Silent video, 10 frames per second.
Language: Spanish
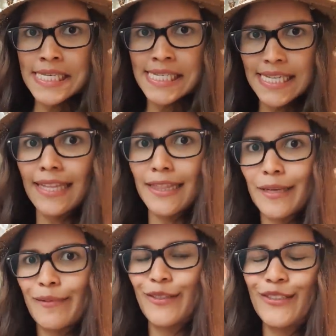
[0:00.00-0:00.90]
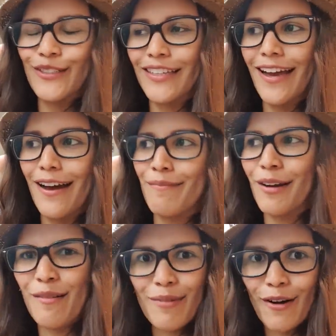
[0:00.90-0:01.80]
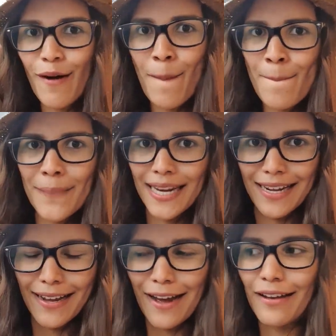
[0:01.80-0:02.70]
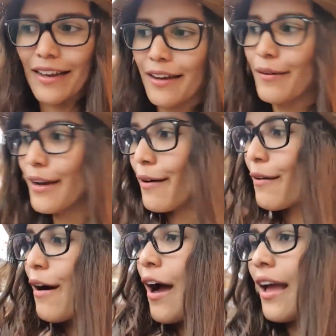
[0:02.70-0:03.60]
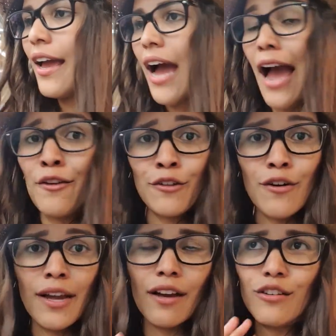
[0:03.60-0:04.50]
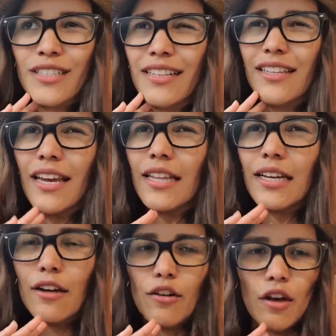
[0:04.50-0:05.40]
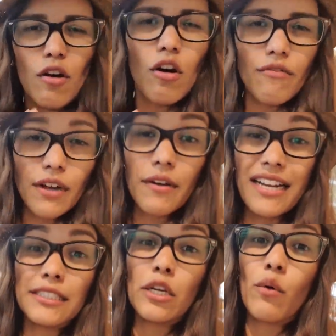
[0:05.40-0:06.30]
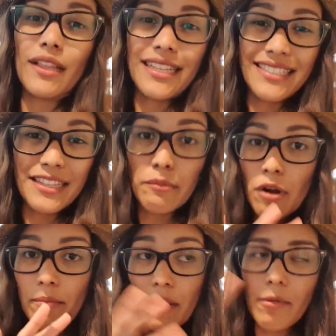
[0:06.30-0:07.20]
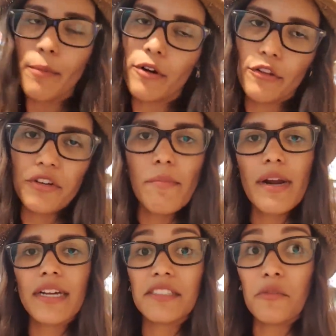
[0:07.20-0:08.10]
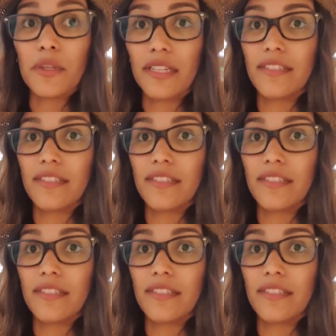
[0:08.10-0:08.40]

céntimos. O sea, me compro miles cada vez que vengo. Hay uno en otra tienda, creo que en Jofa, que valen 50 céntimos el mismo, pero de otra marca 50